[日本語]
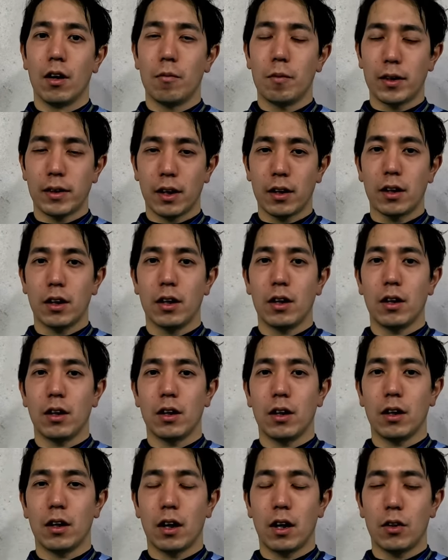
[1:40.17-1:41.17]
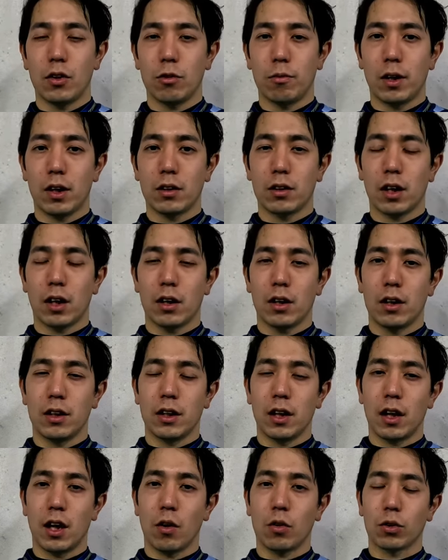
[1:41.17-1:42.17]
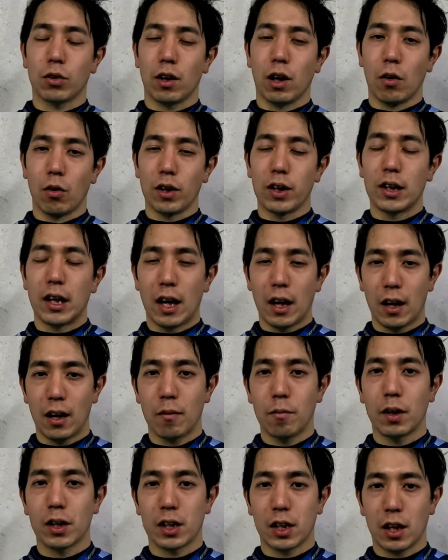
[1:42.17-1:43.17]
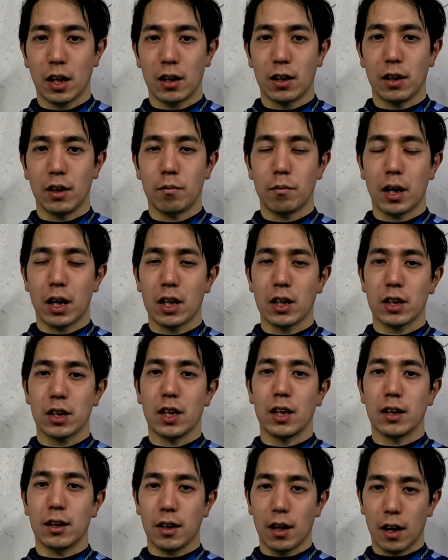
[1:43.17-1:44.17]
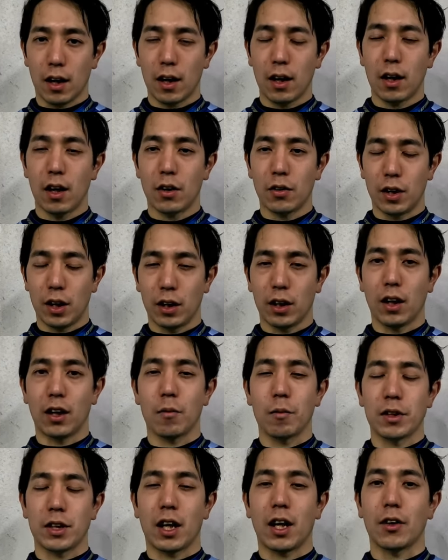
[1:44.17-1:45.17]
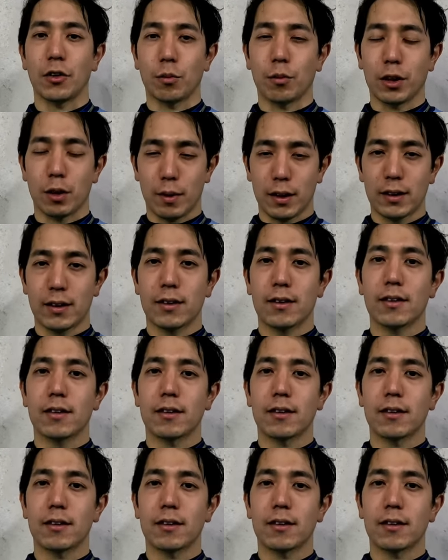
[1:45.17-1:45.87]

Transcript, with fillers: か。最近うまくいってないことが多いんで、しっかり任せていって連携決めたいなと思ってます。